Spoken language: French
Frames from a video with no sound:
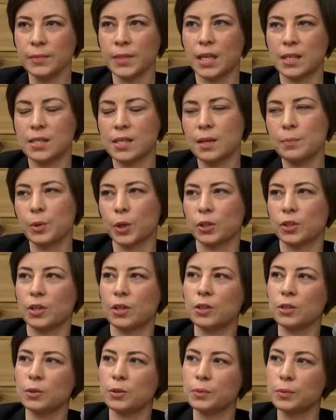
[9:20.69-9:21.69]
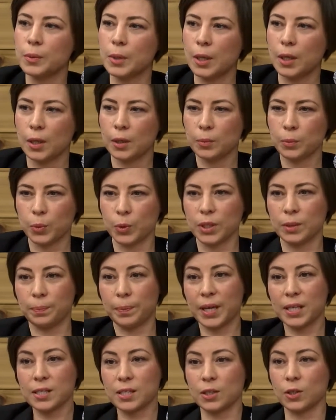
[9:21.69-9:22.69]
assez importante. Puis ils
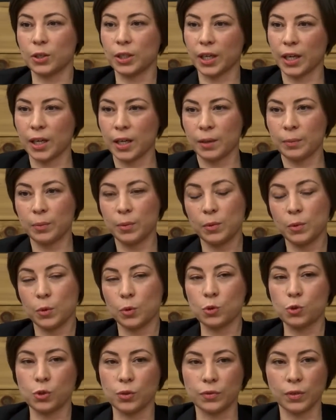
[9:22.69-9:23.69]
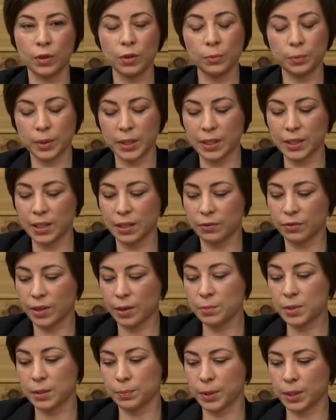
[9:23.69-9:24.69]
passent le crabe au suivant. Puis les
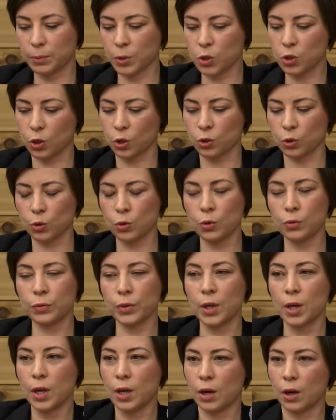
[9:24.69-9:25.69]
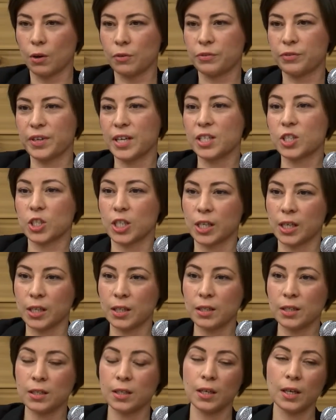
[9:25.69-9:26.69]
femmes, typiquement, se retrouvent en fin de
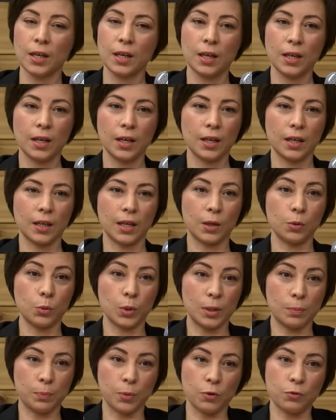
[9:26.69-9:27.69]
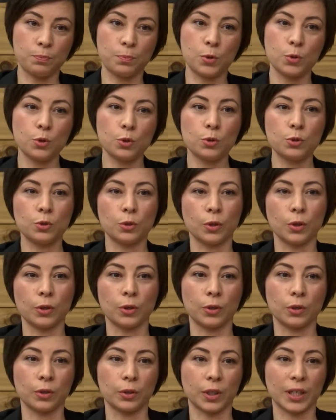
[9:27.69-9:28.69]
chaîne, là où elles ne peuvent plus
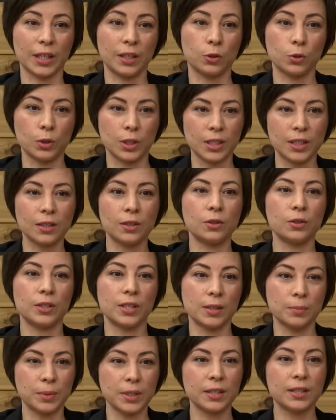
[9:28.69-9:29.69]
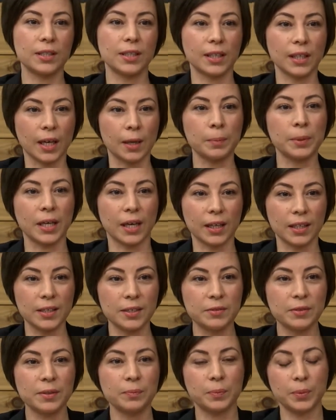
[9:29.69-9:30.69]
euh, réguler le débit des crabes qui
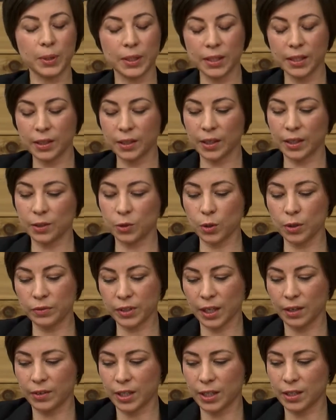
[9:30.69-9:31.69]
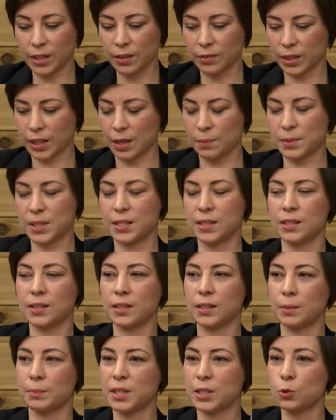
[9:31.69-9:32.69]
arrivent. Puis elles doivent travailler avec un
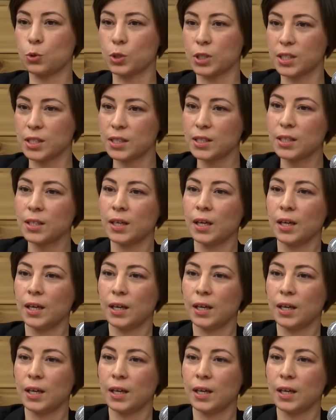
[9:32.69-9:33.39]
petit, un petit outil,